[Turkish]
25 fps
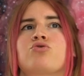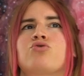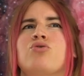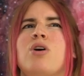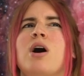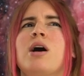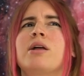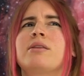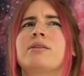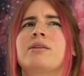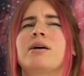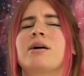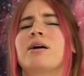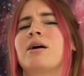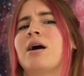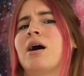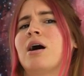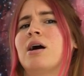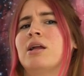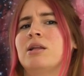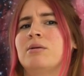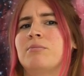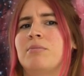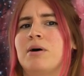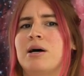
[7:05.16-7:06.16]
şu anda
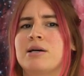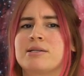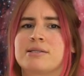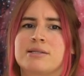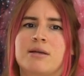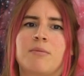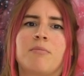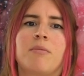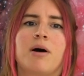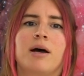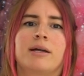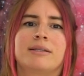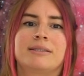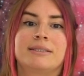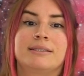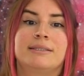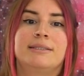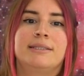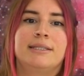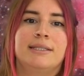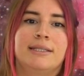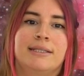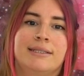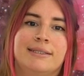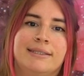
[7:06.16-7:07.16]
galiba zamanı
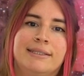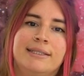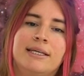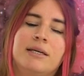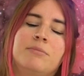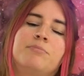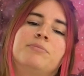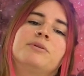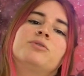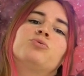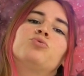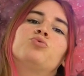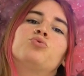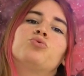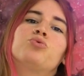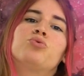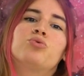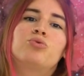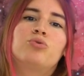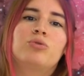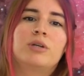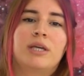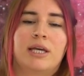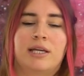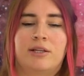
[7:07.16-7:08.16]
değil diye bir
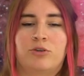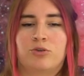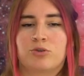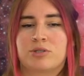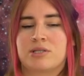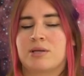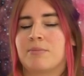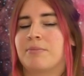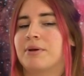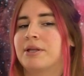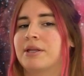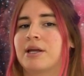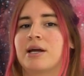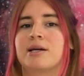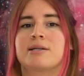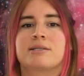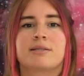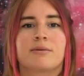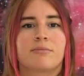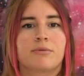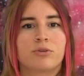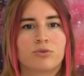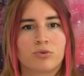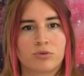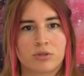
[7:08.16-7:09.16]
duygu geliyorsa ben her
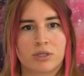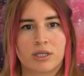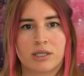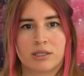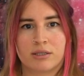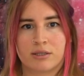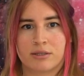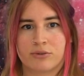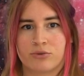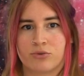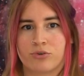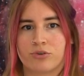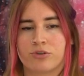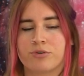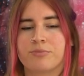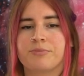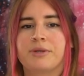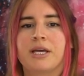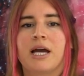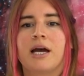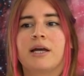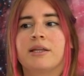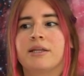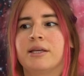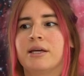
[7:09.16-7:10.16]
zaman ona inanıyorum.
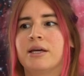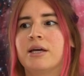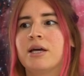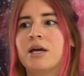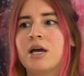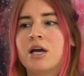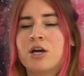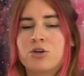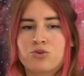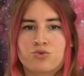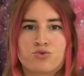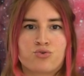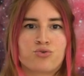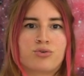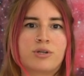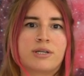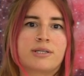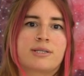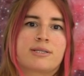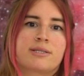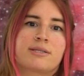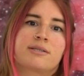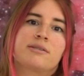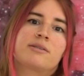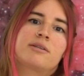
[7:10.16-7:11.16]
Yani
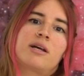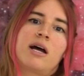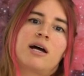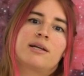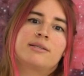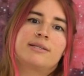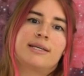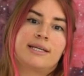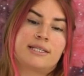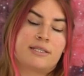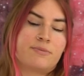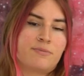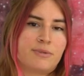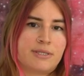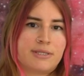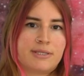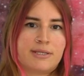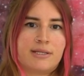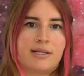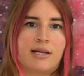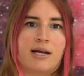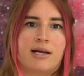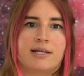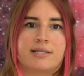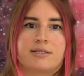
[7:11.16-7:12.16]
şuranızın rahat
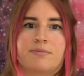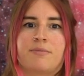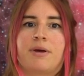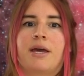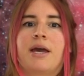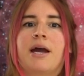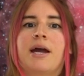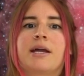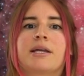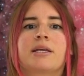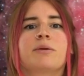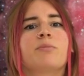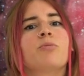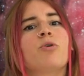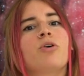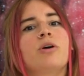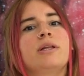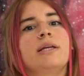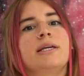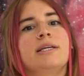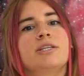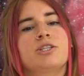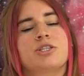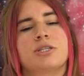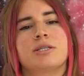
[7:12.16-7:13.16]
etmesi lazım. Eğer ki
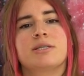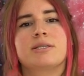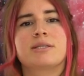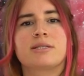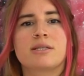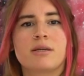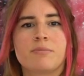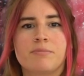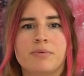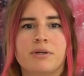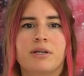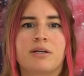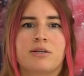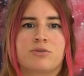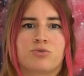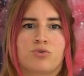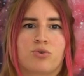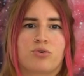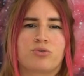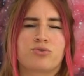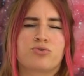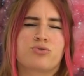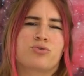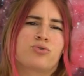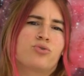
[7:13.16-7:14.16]
böyle içinizde biraz
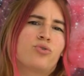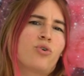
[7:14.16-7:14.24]
olsun